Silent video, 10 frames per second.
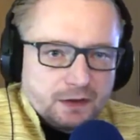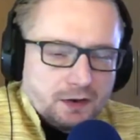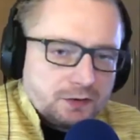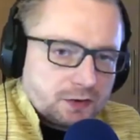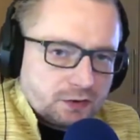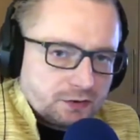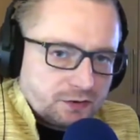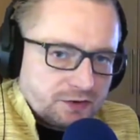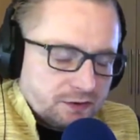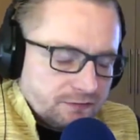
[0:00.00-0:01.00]
którego
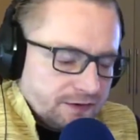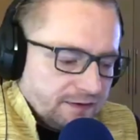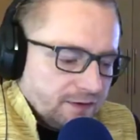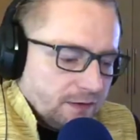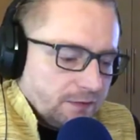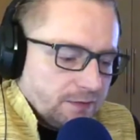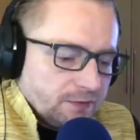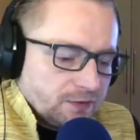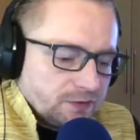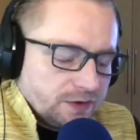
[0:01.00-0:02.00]
skróconą wersję mamy po
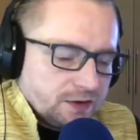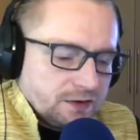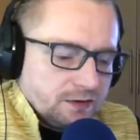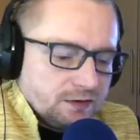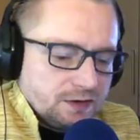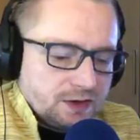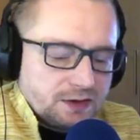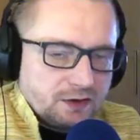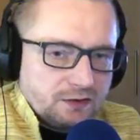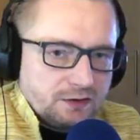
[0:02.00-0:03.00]
polsku jako
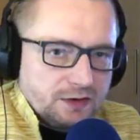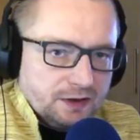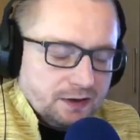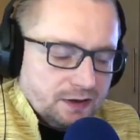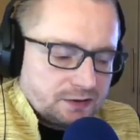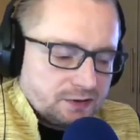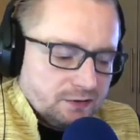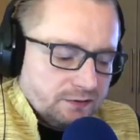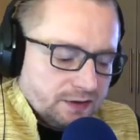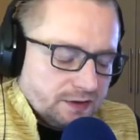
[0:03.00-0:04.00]
Nektar Oddania,
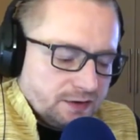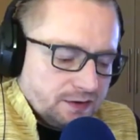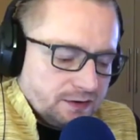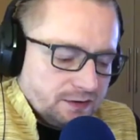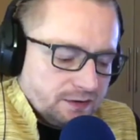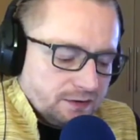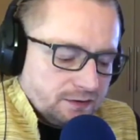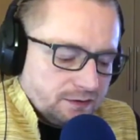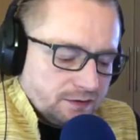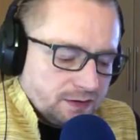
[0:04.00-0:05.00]
aczkolwiek
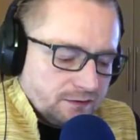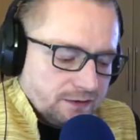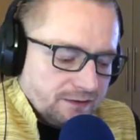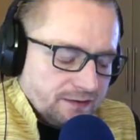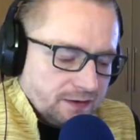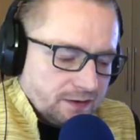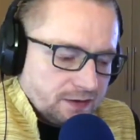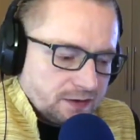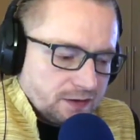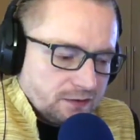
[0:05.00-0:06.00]
y, ta wersja
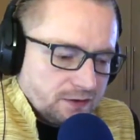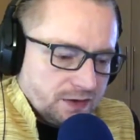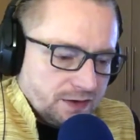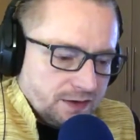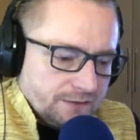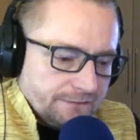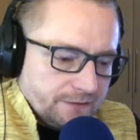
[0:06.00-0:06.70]
Nektar Oddania,